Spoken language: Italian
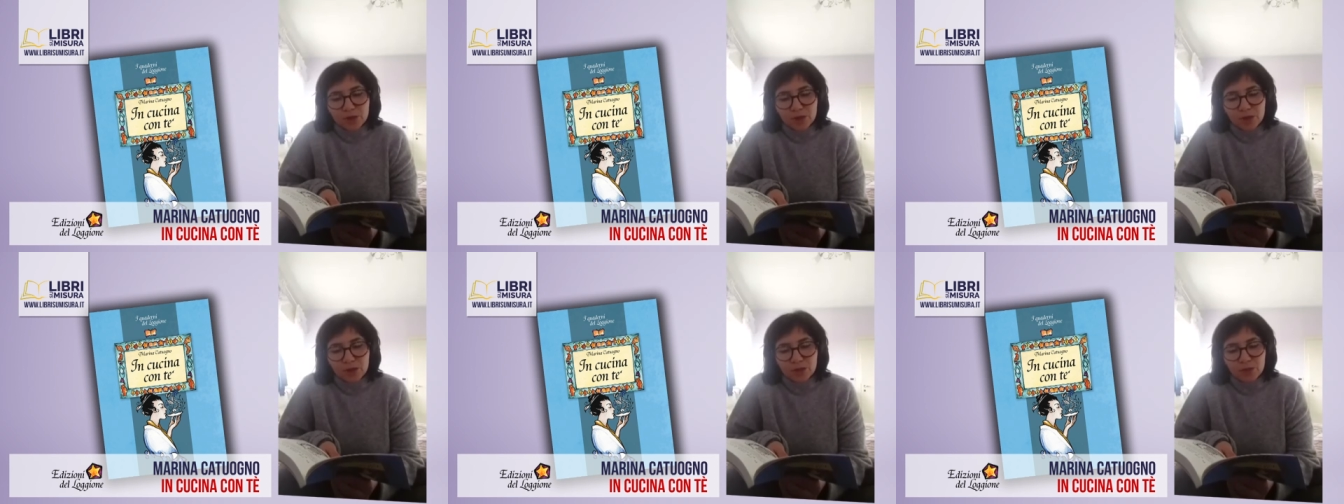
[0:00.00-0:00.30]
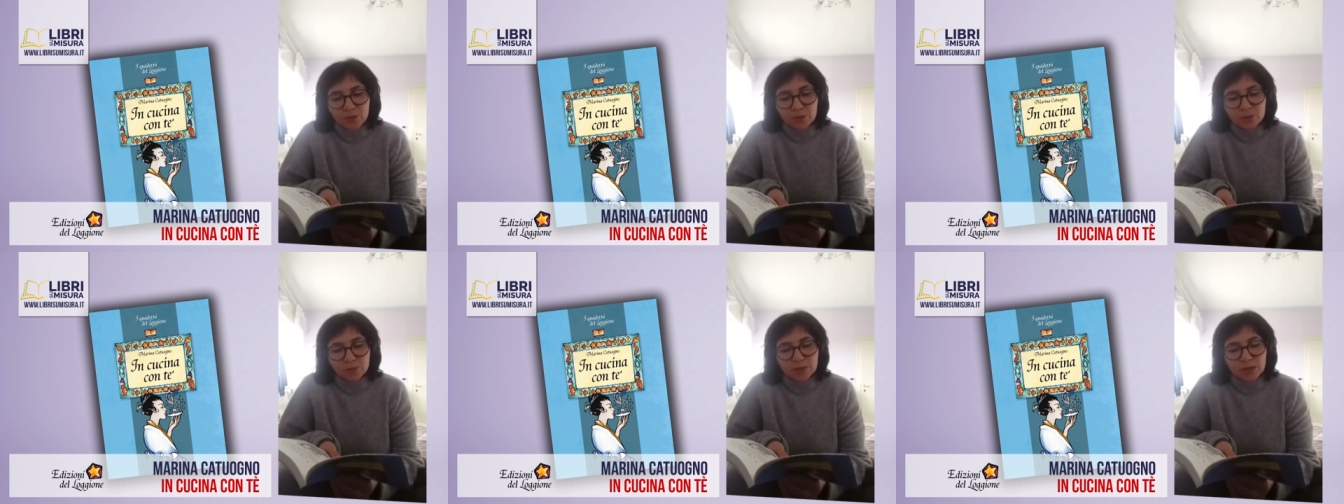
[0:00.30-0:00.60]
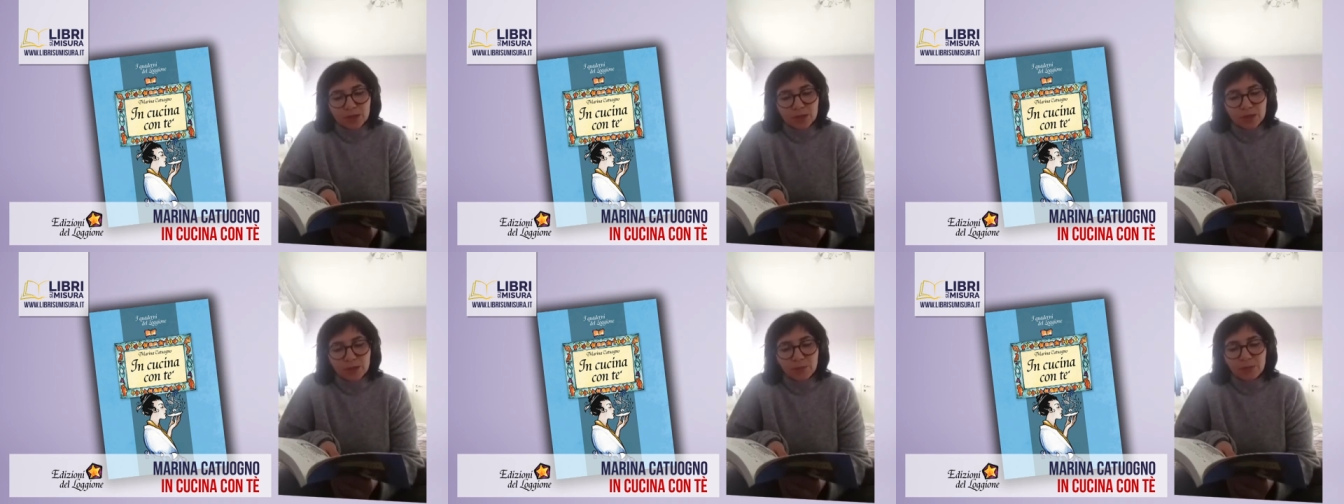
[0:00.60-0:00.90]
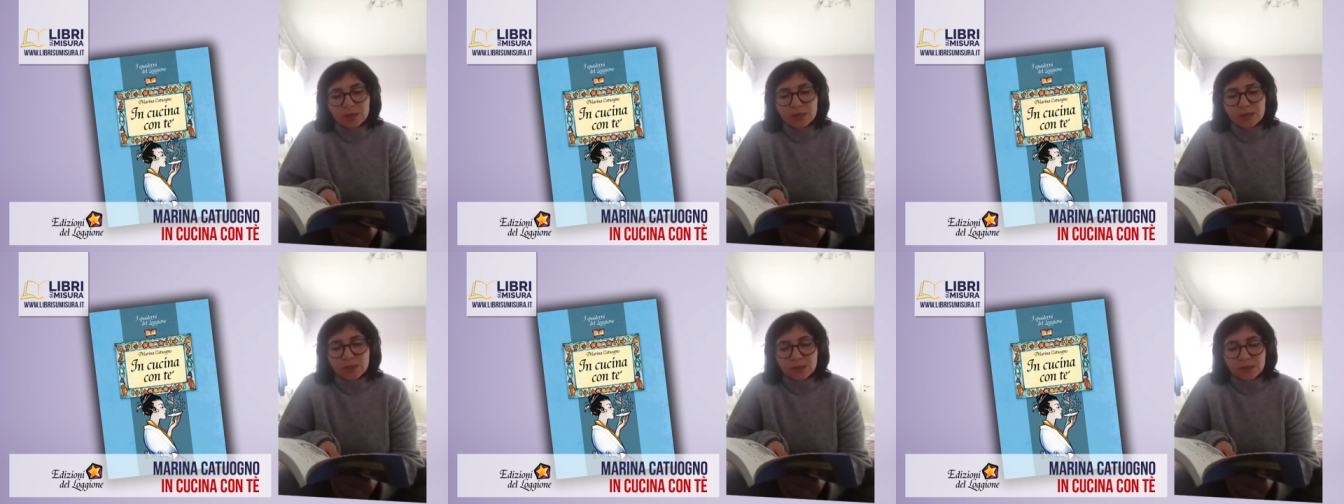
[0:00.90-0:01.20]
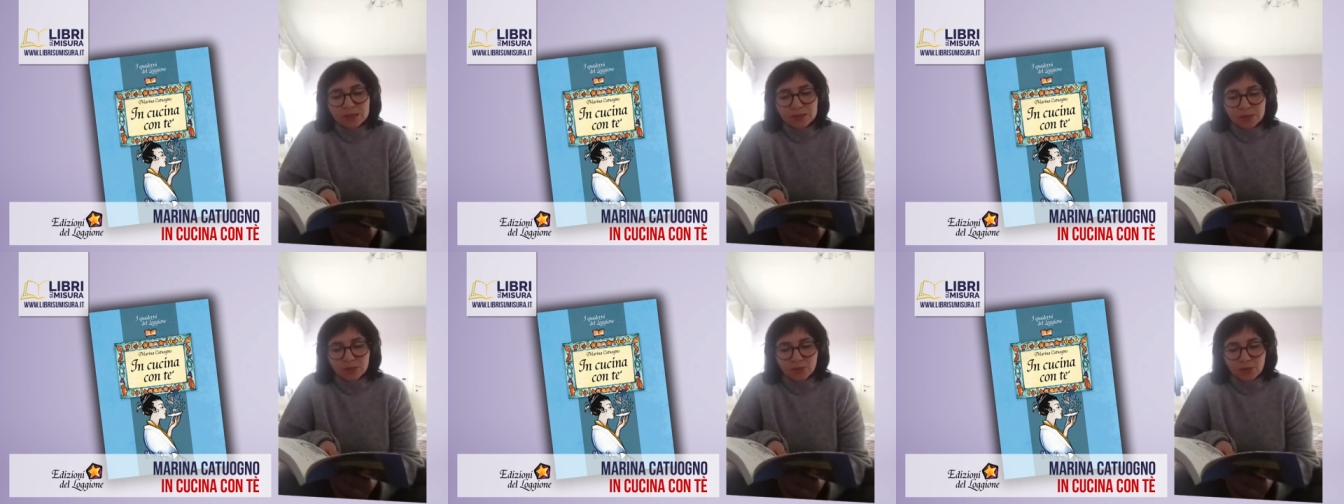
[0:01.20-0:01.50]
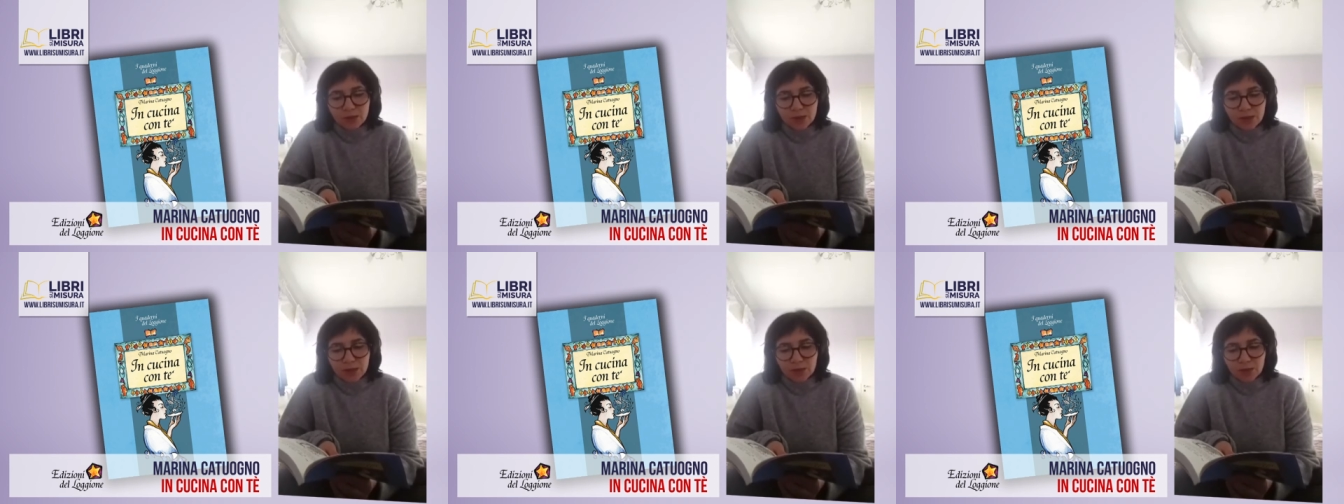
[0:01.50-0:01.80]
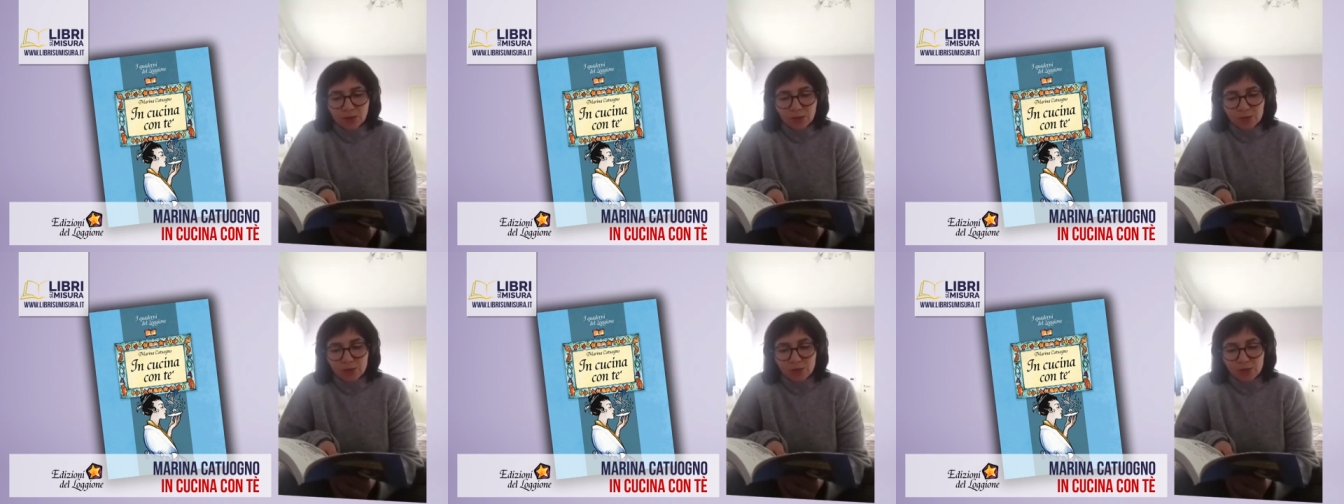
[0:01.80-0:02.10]
un tè da meditazione ricco di
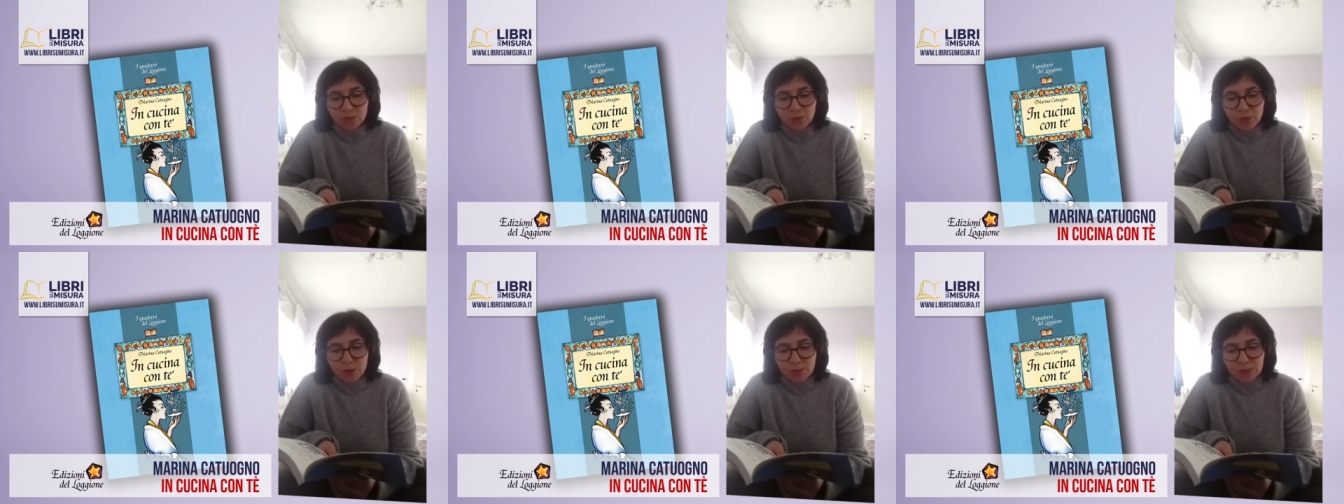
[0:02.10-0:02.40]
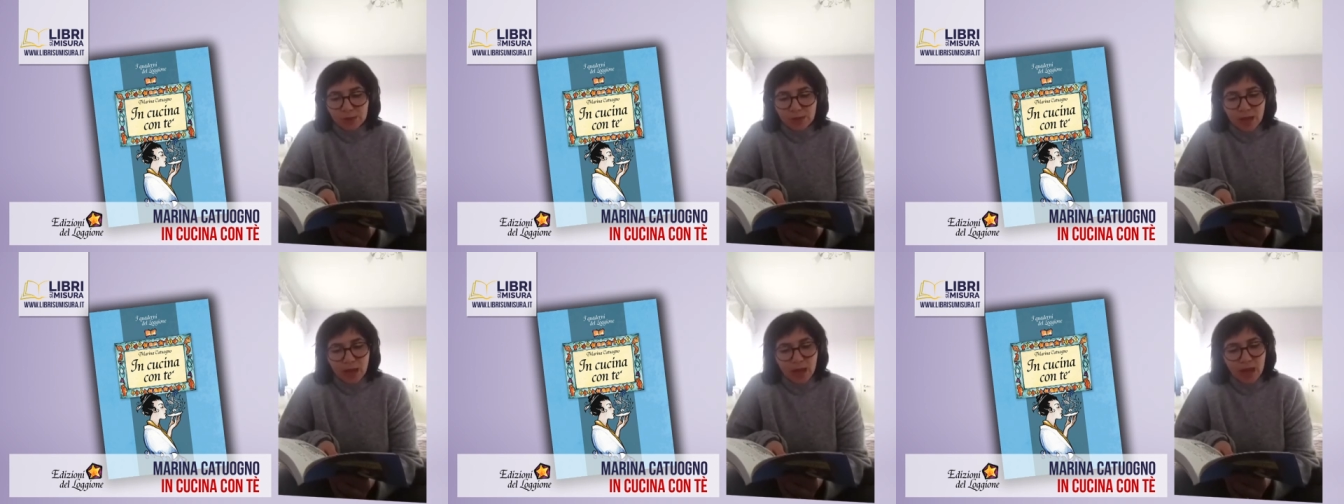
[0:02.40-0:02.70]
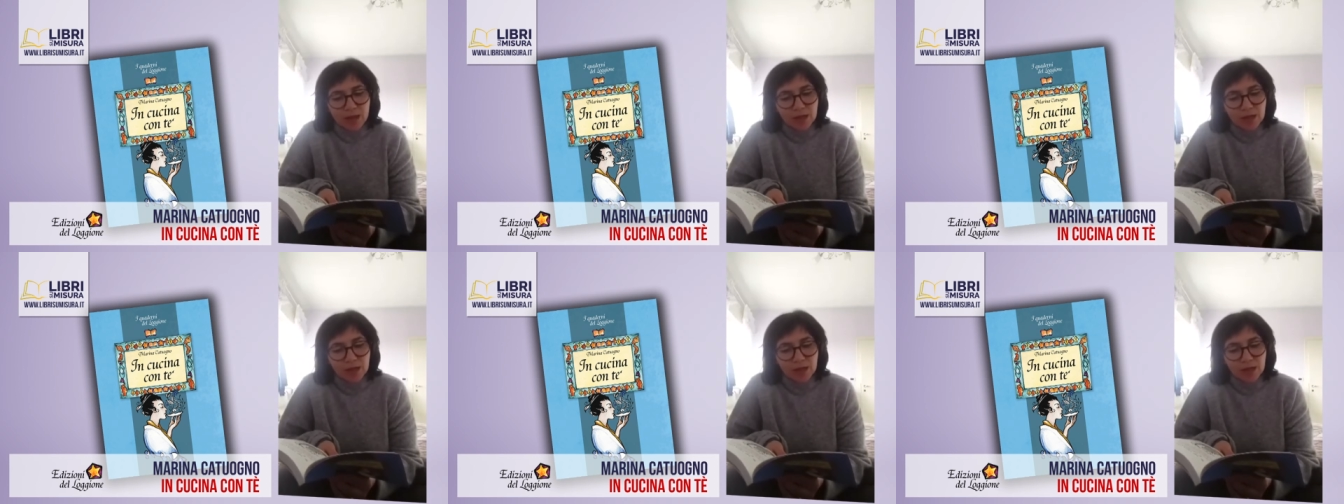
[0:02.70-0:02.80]
gemme apicali,